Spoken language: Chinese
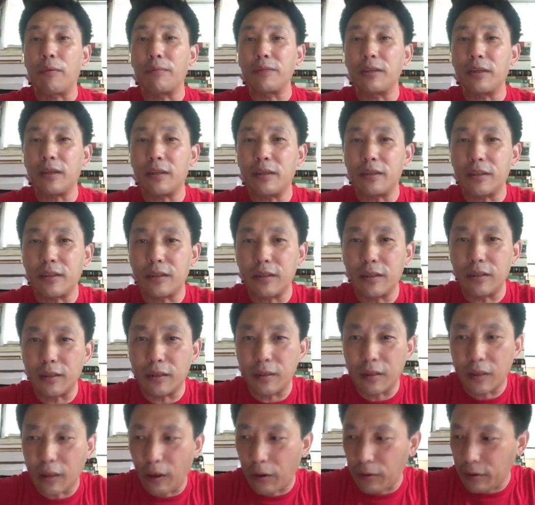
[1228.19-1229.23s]
我们现在是
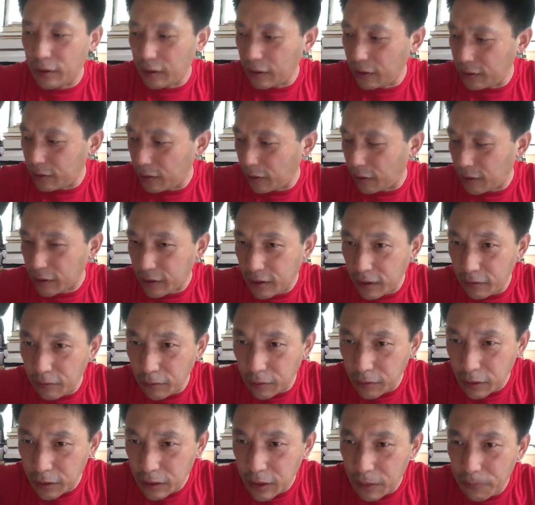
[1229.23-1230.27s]
搞这个叫
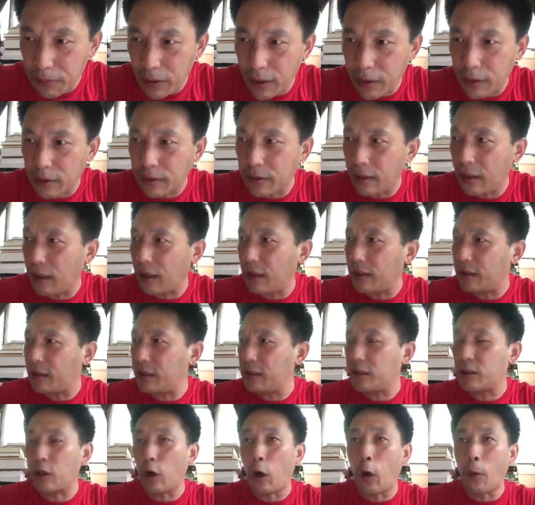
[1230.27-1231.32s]
civil d i s a b i l i t y
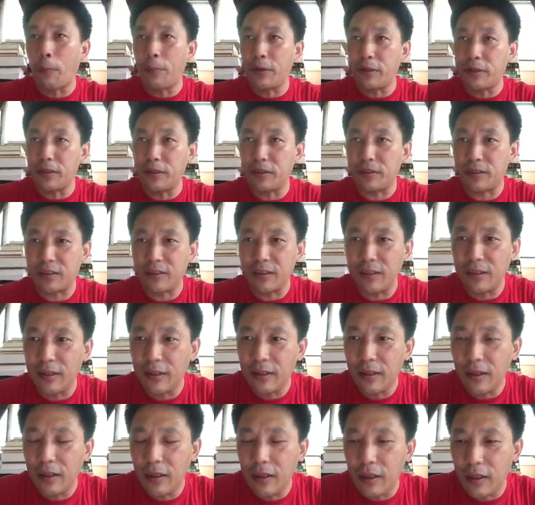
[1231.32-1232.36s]
呃，disobedience，
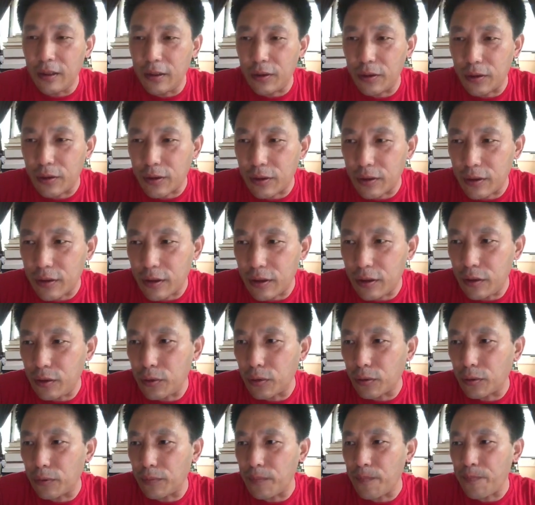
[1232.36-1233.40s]
就是是一
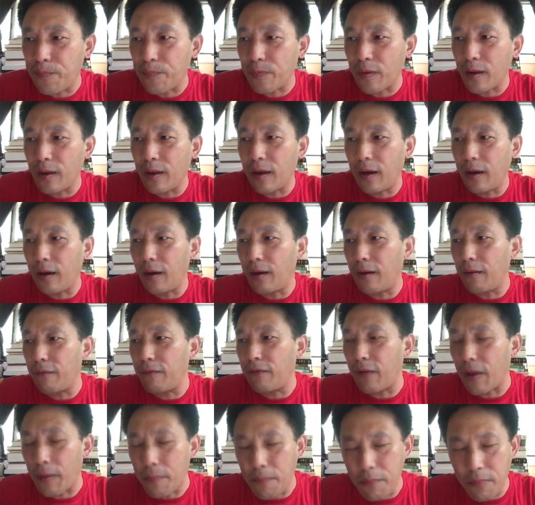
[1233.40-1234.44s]
种啊
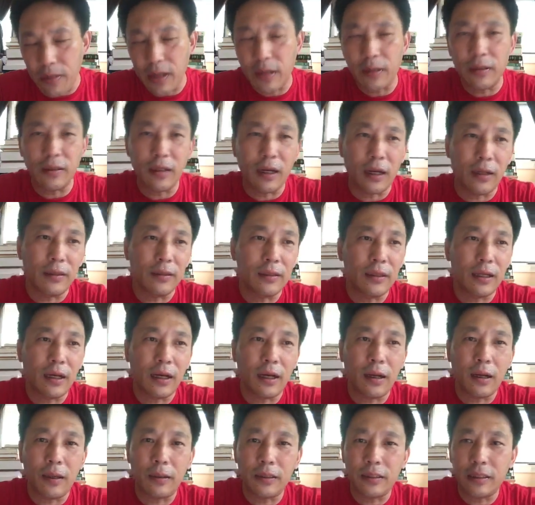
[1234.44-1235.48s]
文明的
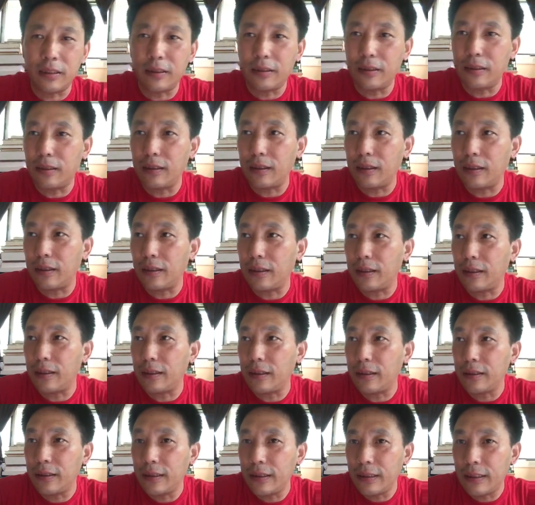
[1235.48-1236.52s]
啊这
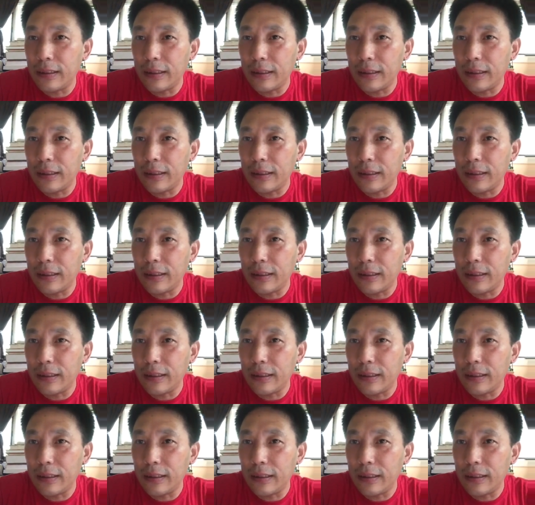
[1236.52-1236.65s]
个